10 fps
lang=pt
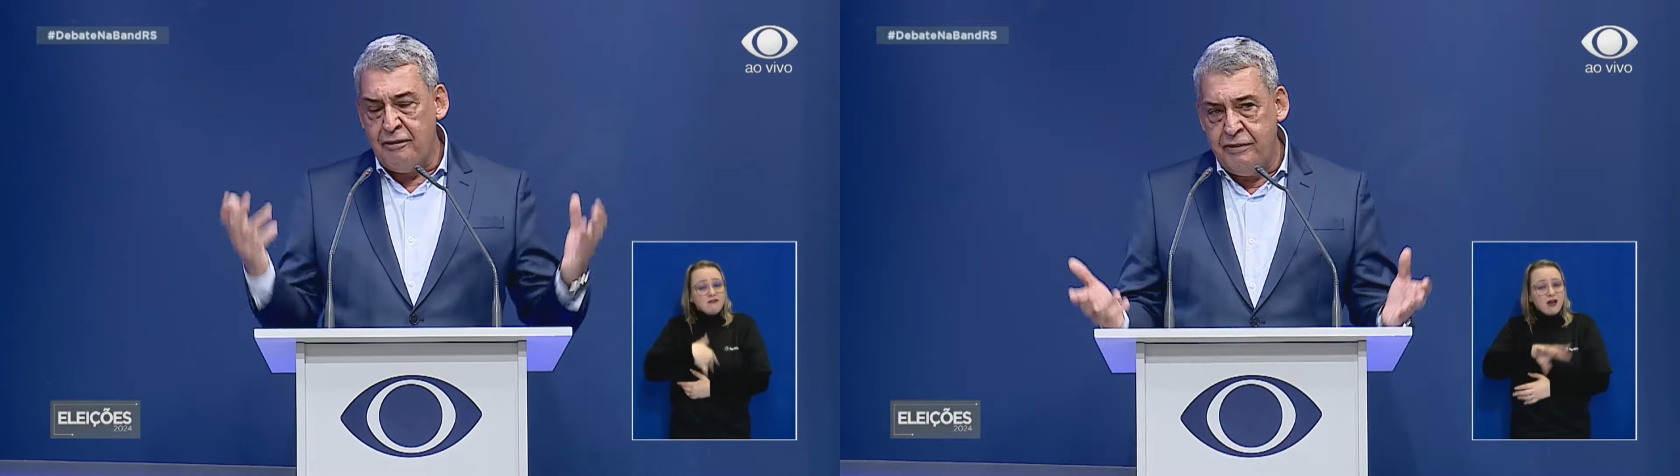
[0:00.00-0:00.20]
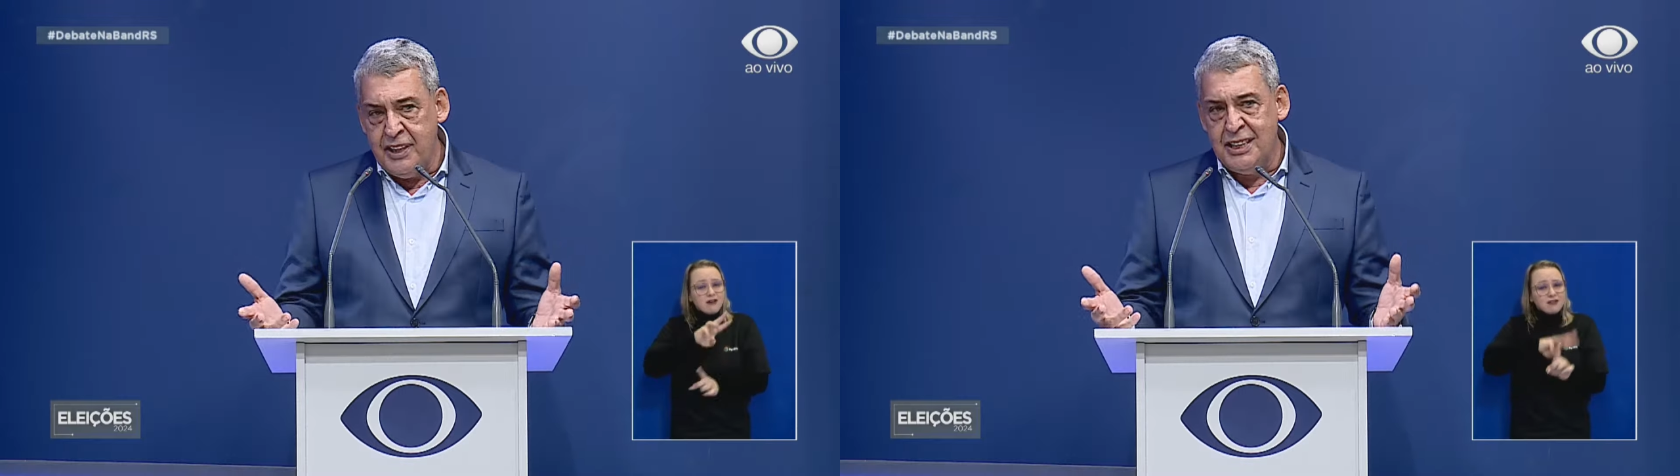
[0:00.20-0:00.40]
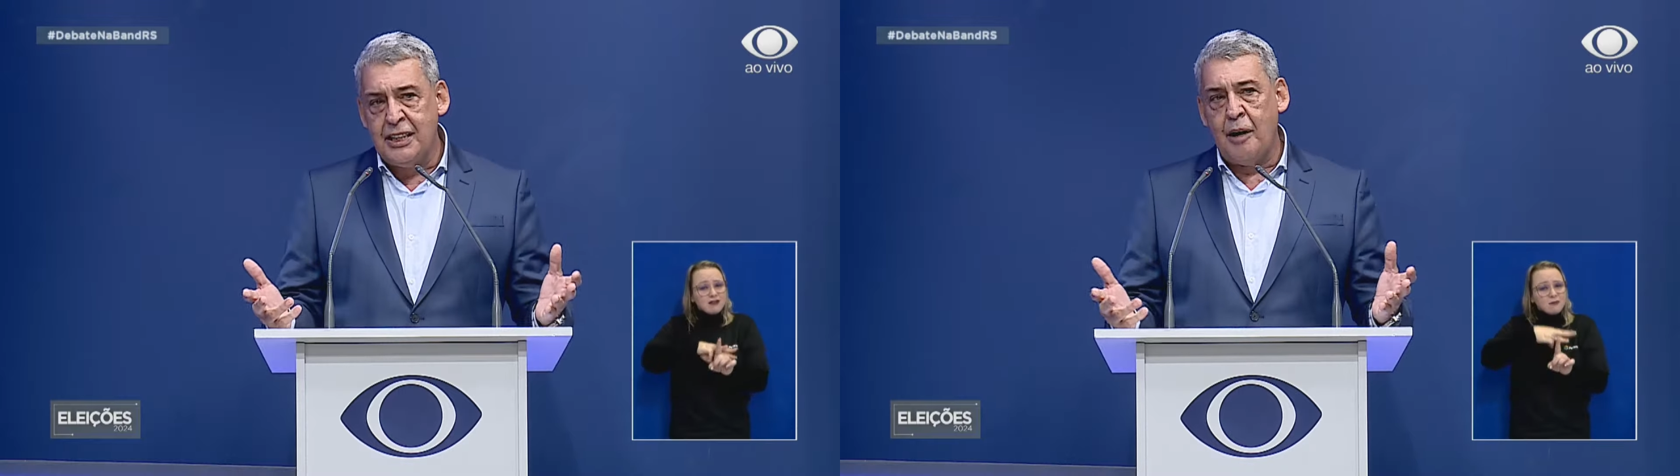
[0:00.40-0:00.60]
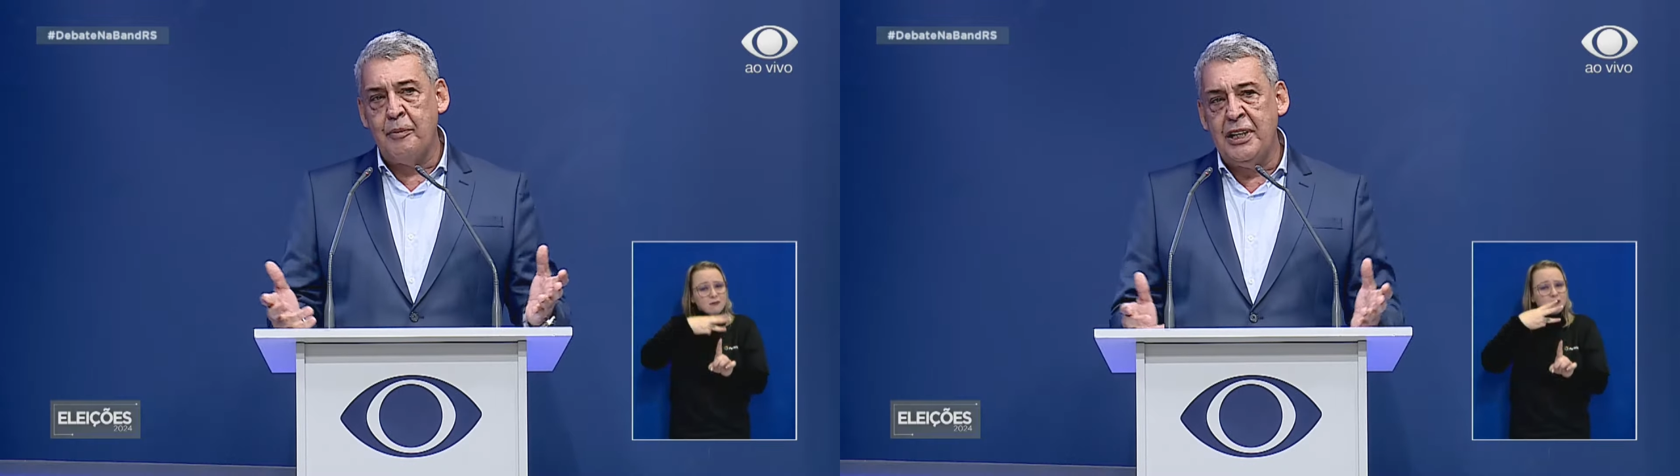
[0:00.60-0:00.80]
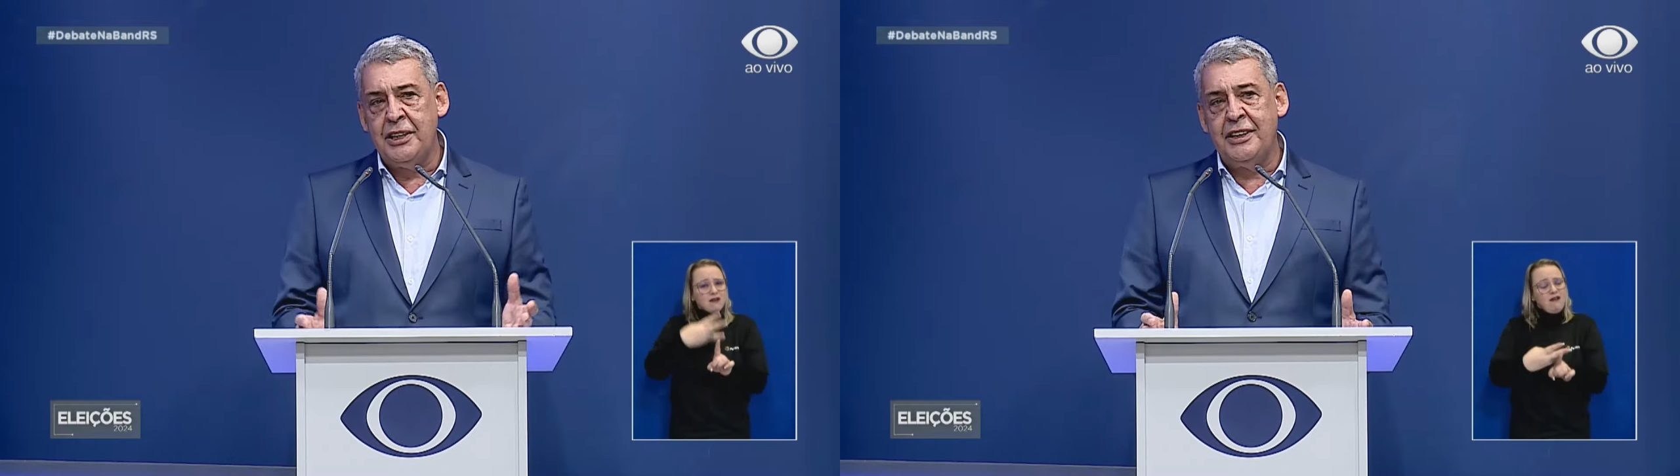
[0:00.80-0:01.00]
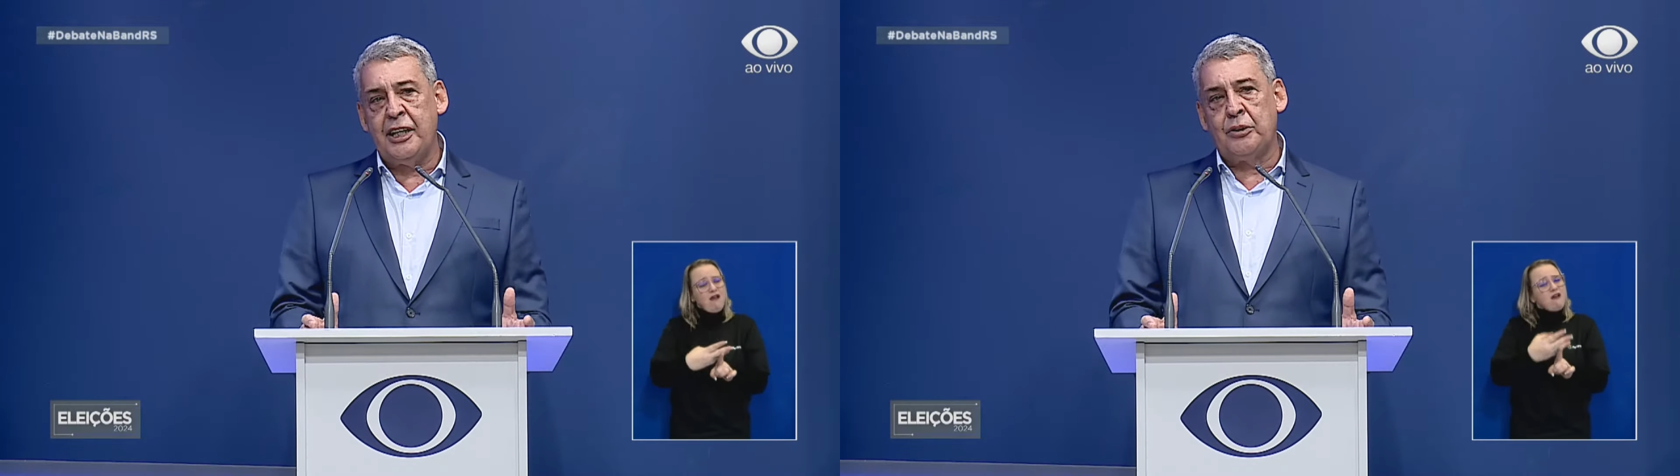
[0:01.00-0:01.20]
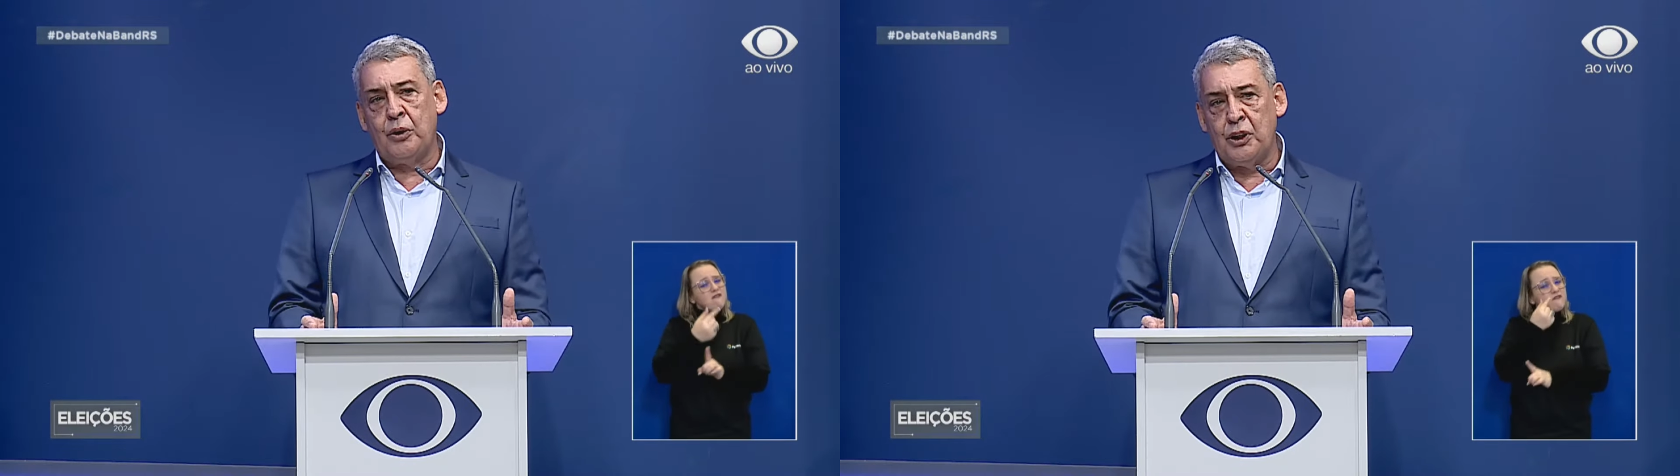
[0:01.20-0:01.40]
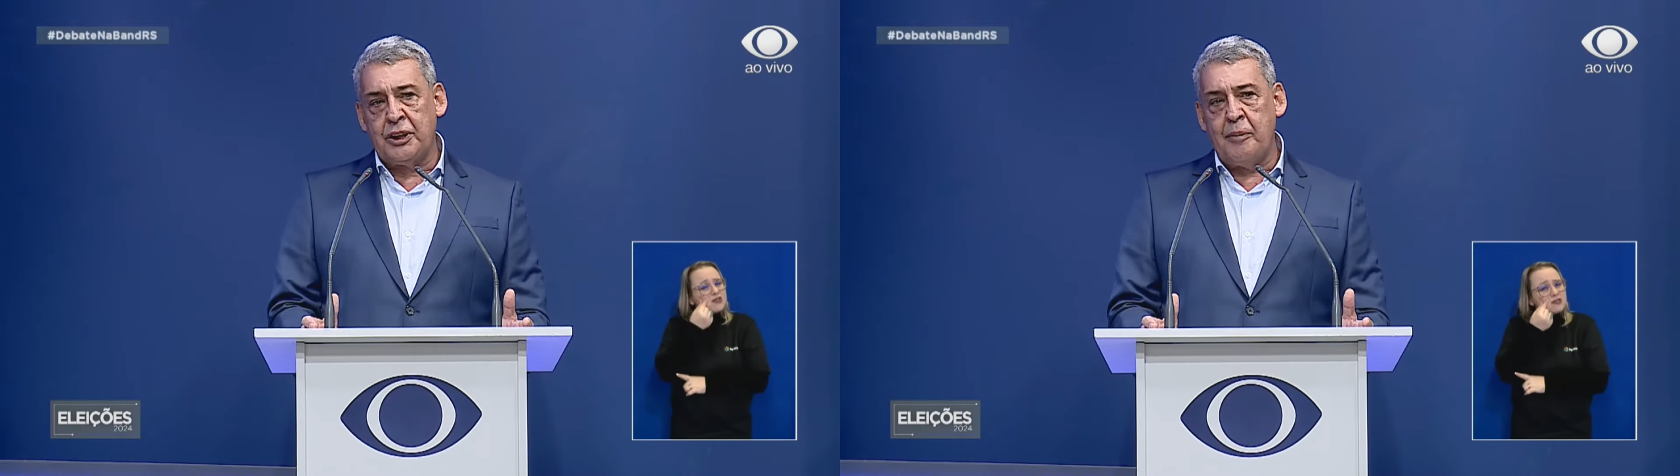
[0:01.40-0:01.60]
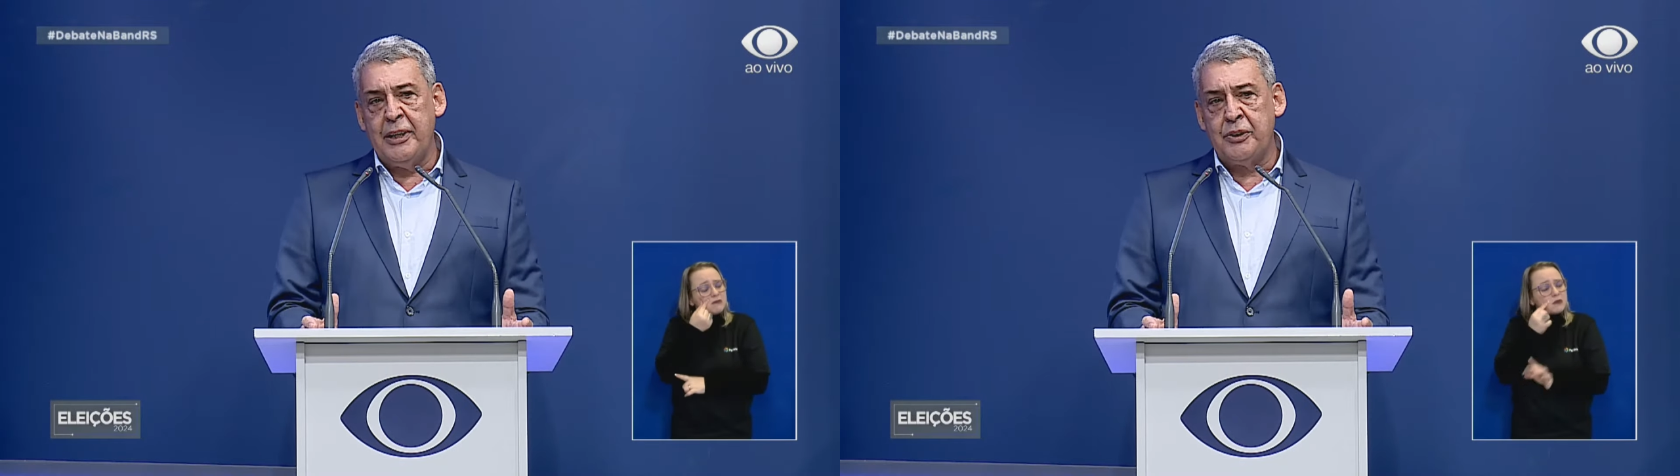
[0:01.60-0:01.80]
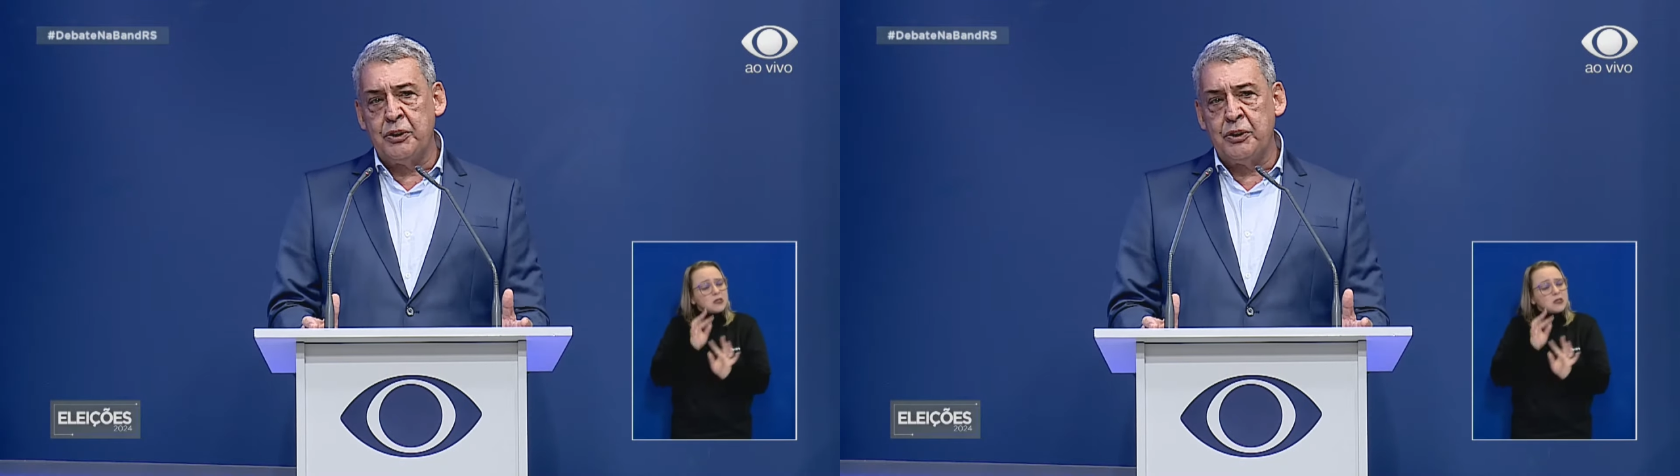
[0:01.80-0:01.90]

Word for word: fisicamente e tecnologicamente,